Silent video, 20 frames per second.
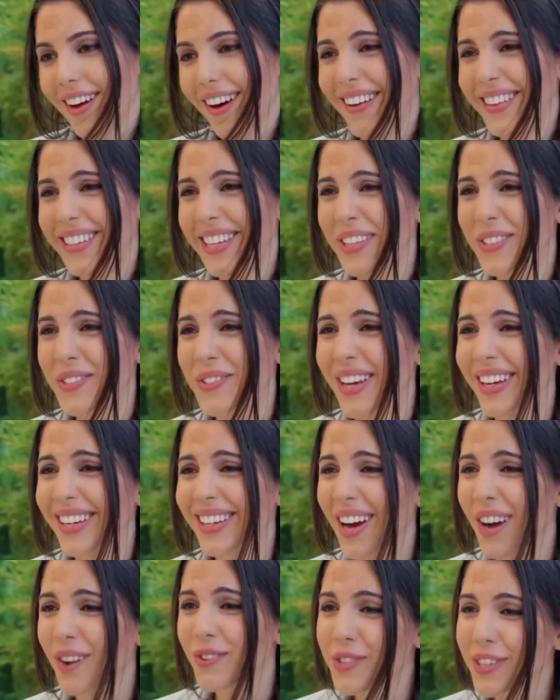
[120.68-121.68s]
Ay, qué bueno
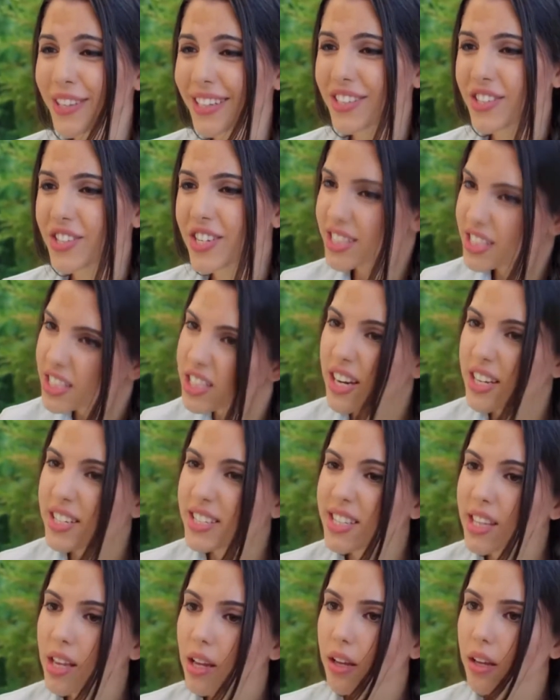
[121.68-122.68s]
porque yo quiero nadar.
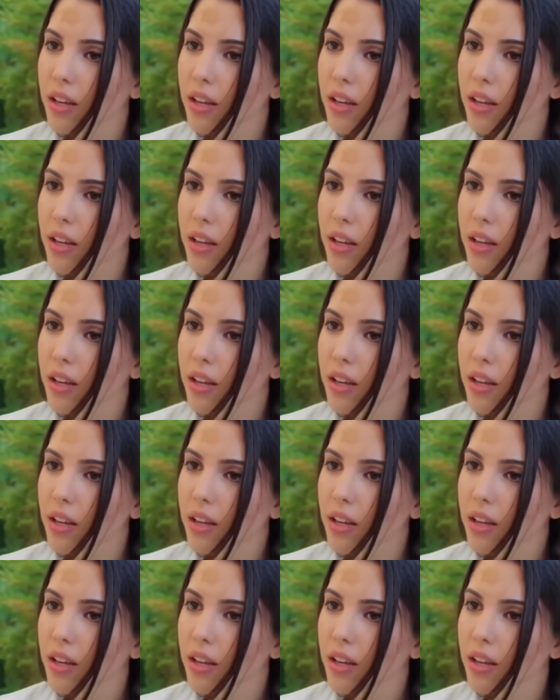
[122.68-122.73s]
Escucha,